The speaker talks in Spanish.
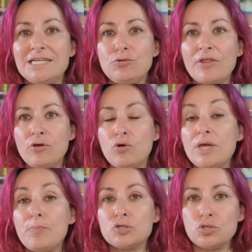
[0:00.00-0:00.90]
a la situación,
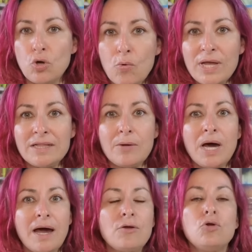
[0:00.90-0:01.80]
oye, pues no voy a
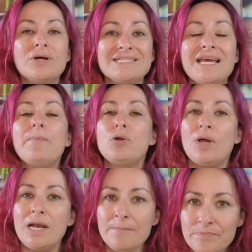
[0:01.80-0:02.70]
trabajar o lo que sea,
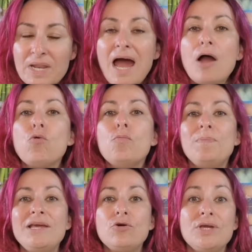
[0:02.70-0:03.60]
pero él ha
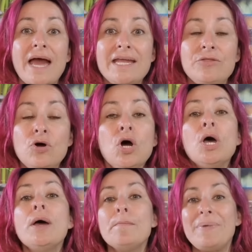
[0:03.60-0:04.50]
cumplido y ha
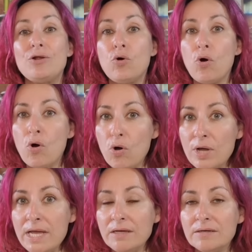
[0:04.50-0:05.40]
ido. Pero
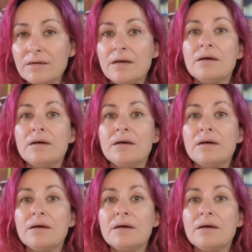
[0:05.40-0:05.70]
hoy